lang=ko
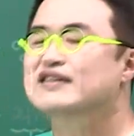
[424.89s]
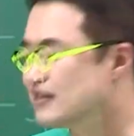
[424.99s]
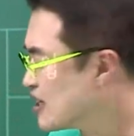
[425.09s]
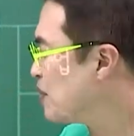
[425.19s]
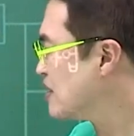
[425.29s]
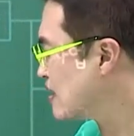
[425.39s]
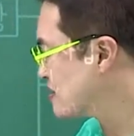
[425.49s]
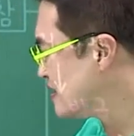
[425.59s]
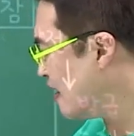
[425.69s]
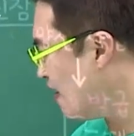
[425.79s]
그러면서
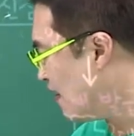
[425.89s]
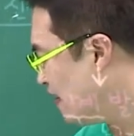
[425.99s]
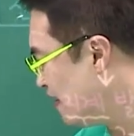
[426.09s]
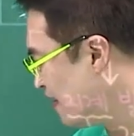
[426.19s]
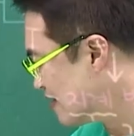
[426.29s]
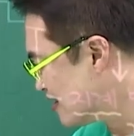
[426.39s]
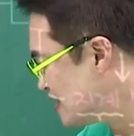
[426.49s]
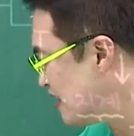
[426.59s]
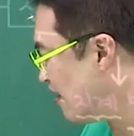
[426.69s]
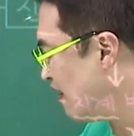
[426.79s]
드디어
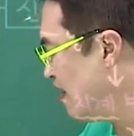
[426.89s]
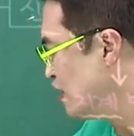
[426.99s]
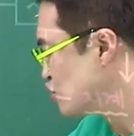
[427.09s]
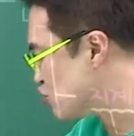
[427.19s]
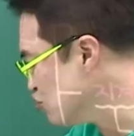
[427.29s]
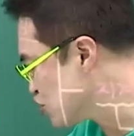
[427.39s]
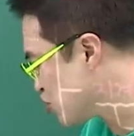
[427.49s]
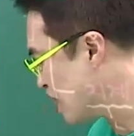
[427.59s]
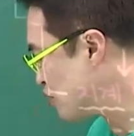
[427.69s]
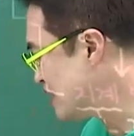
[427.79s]
드디어 중추원